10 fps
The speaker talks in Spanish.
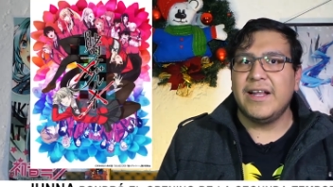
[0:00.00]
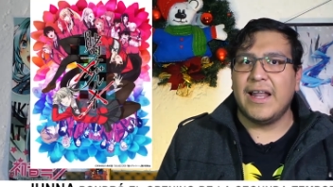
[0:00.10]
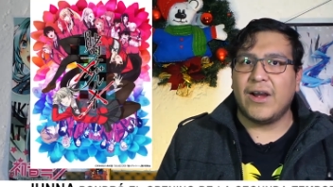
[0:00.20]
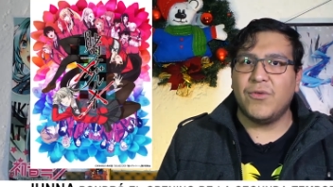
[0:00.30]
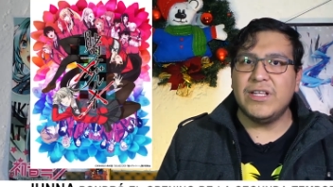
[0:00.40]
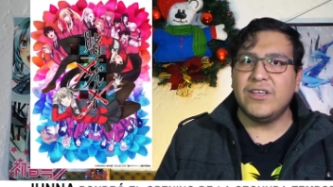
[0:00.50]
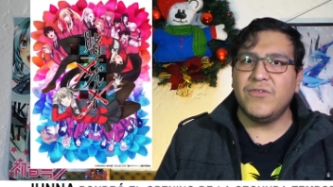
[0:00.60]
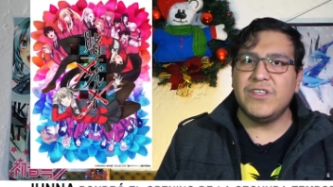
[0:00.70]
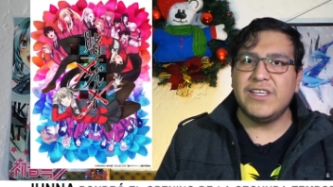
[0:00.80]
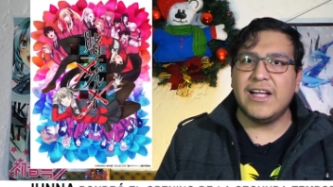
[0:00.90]
La cuenta
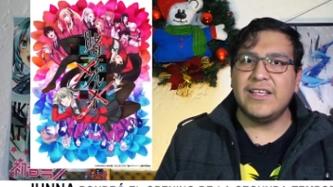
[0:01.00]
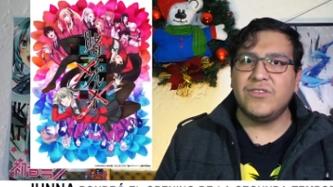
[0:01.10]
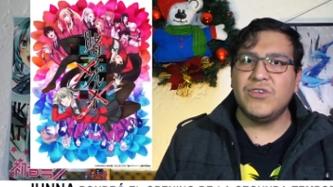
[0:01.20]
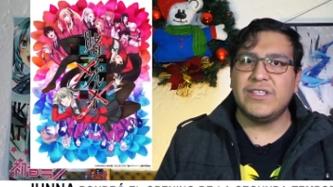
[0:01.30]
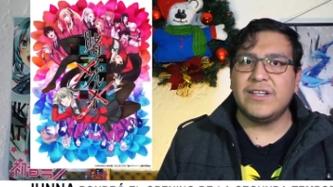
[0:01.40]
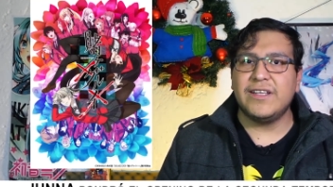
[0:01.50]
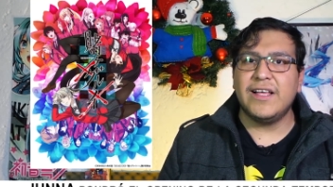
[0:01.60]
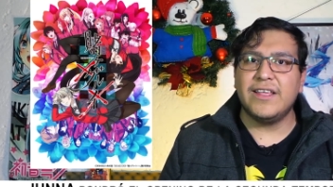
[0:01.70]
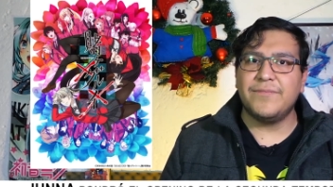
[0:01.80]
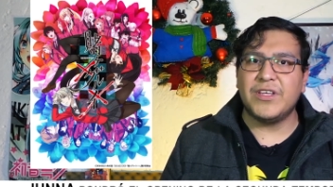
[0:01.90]
oficial de Twitter de
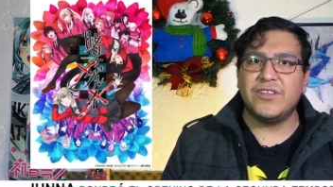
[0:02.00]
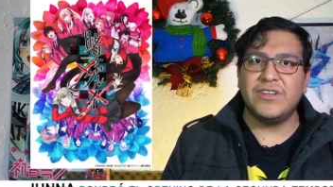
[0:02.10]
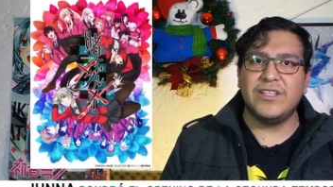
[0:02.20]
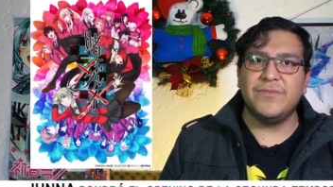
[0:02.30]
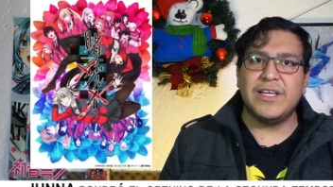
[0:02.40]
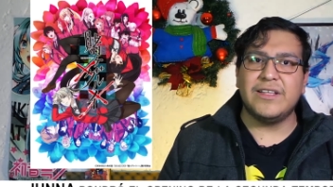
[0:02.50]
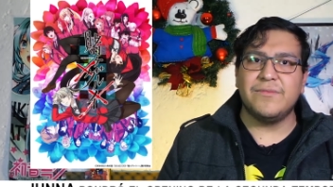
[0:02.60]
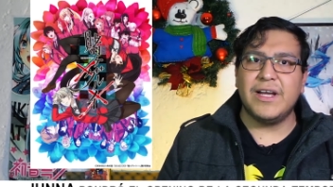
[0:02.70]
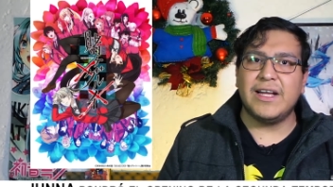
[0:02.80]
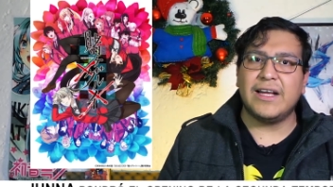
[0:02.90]
la adaptación animada del
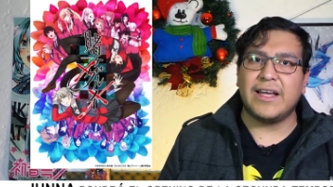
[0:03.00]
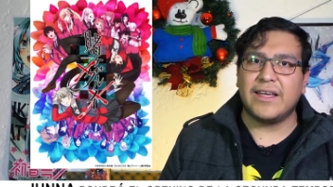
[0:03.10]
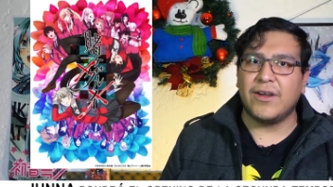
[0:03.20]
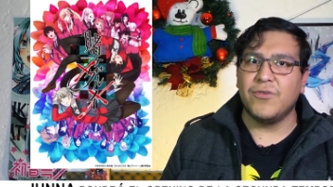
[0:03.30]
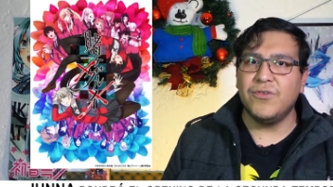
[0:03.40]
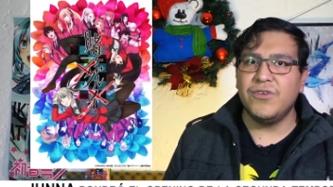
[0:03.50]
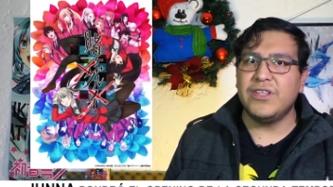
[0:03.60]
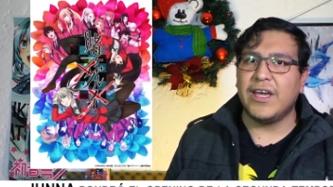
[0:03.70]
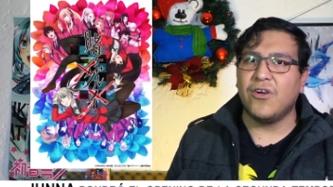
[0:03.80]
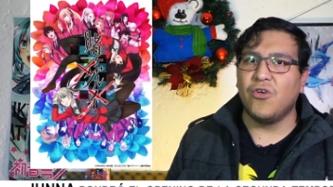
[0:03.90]
manga Kakegurui
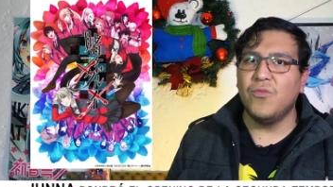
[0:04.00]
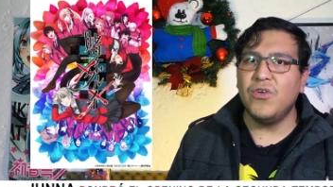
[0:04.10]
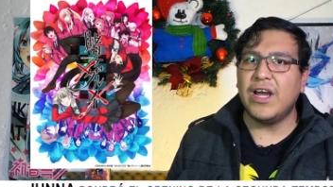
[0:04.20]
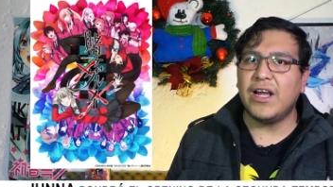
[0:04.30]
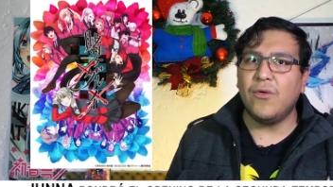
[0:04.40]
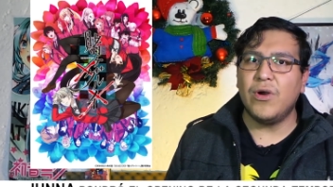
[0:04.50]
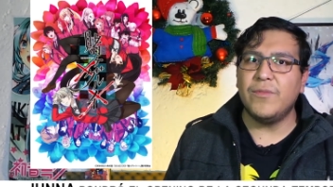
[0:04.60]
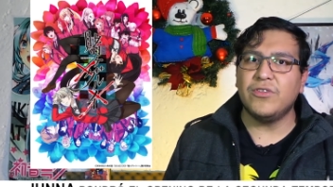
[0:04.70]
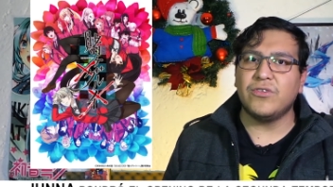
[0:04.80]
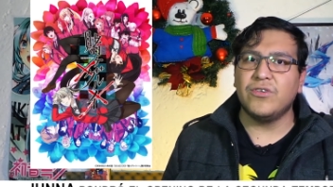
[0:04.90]
de Homura
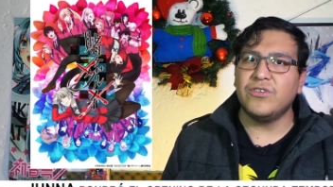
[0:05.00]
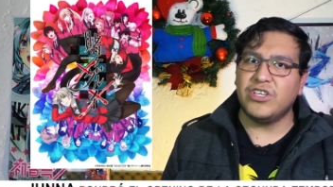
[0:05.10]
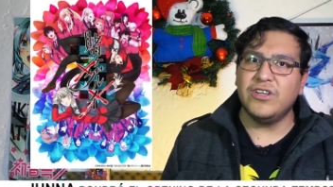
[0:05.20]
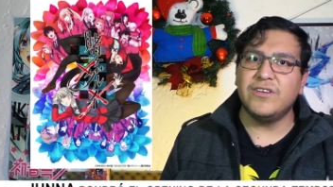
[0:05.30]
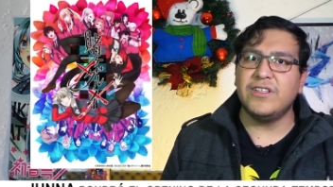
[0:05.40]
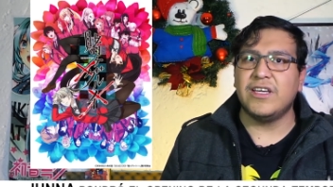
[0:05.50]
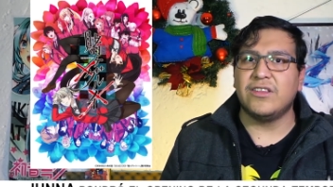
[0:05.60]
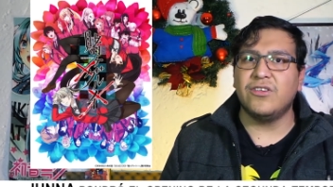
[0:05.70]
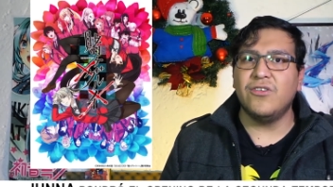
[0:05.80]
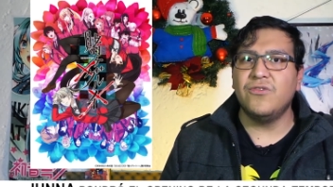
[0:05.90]
Kawamoto, guión
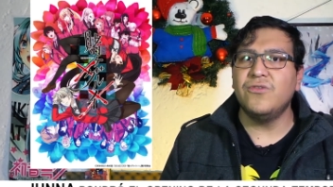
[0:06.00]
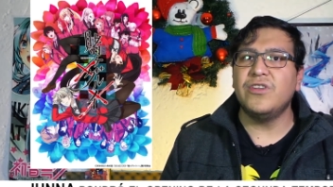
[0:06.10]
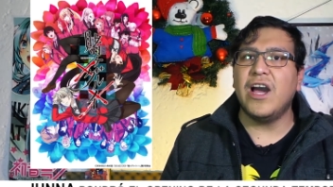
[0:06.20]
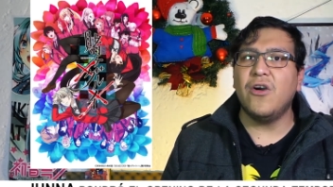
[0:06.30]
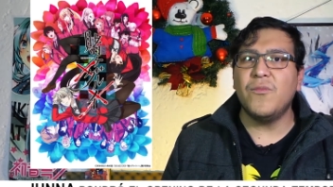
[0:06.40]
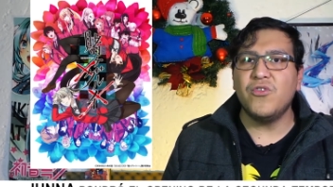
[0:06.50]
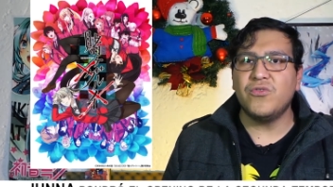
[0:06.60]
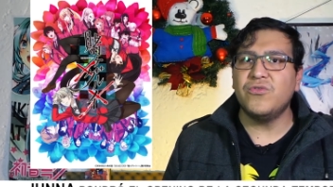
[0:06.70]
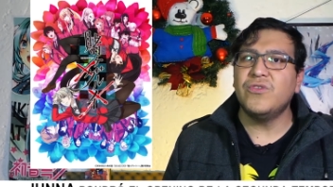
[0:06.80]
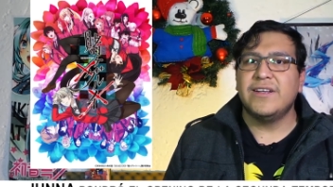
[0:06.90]
Itoru
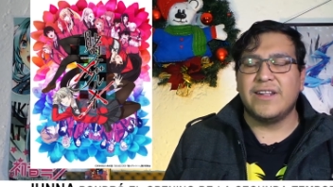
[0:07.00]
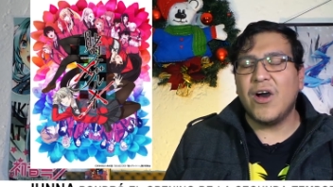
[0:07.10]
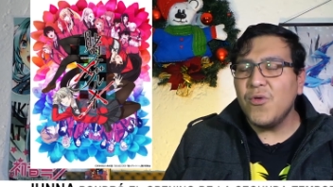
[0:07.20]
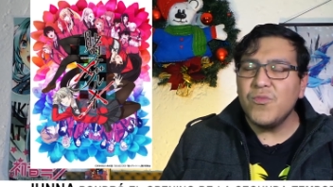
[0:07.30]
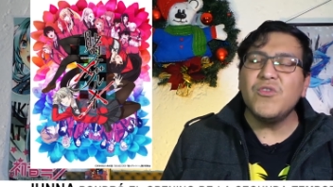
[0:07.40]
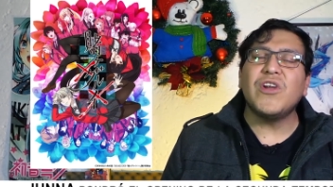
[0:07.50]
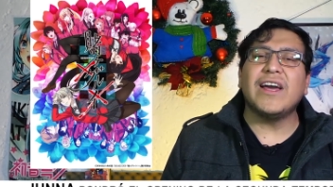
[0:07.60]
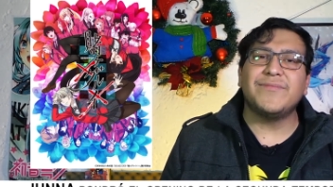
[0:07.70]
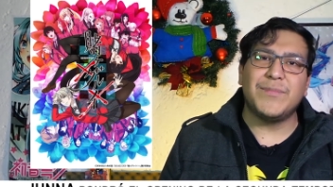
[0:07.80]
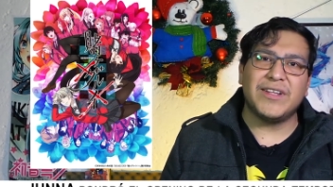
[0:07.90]
Toru
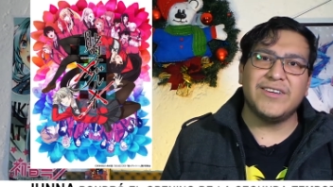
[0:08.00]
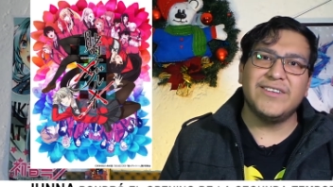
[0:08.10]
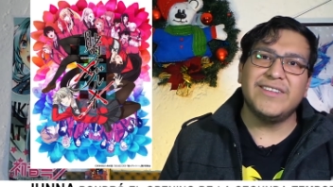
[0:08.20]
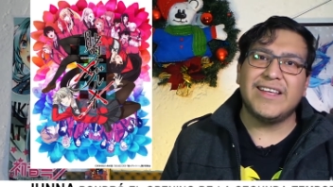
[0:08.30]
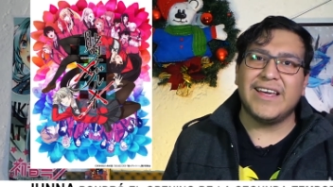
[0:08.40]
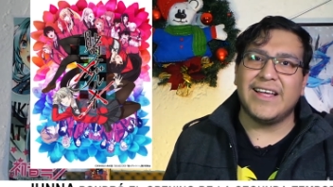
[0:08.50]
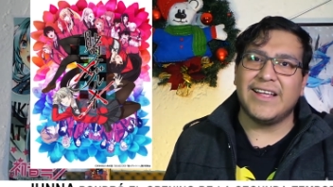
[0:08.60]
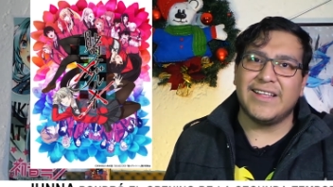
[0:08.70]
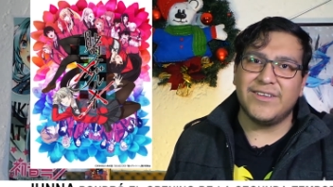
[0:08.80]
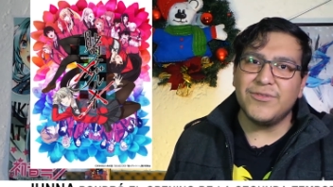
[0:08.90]
Naomura perdón, de
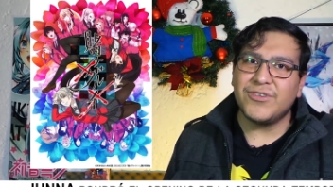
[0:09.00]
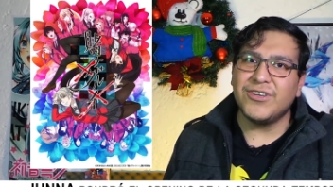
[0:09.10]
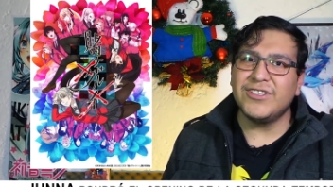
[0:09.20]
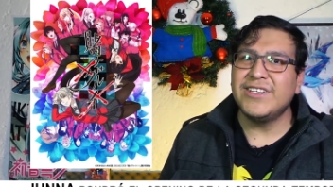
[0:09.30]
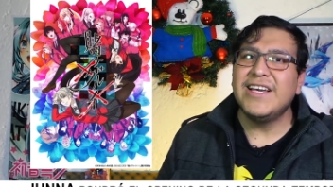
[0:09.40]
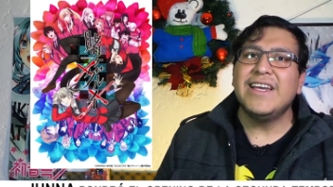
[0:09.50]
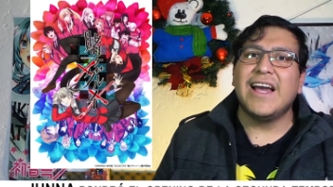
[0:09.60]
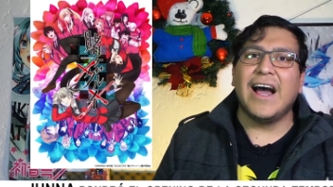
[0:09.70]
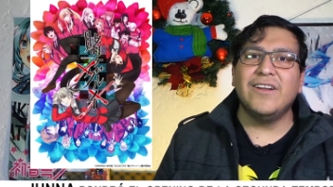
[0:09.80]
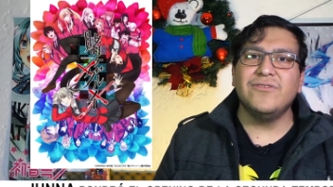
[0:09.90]
dibujos,
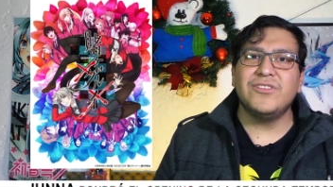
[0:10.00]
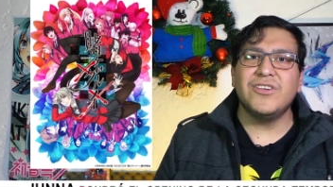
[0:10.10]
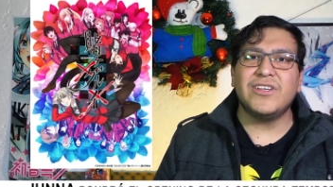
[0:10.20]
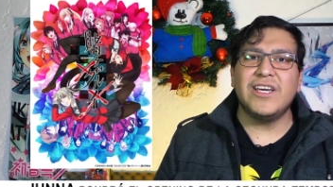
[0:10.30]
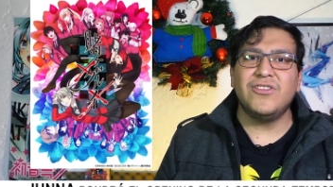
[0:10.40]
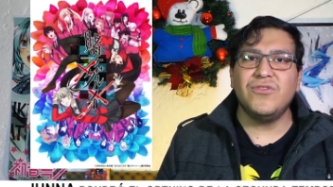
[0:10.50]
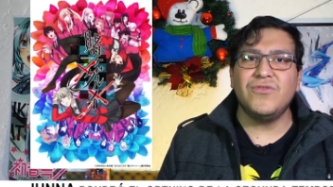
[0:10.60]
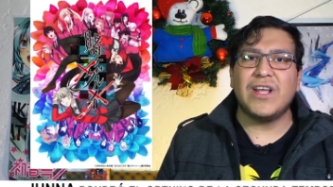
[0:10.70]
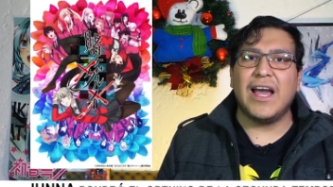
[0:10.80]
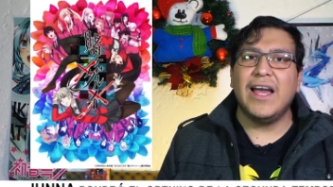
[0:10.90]
anunció que
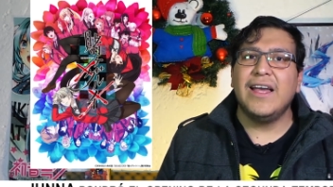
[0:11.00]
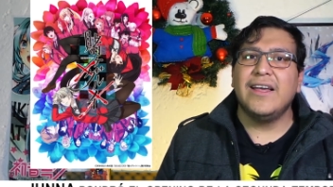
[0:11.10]
Yuna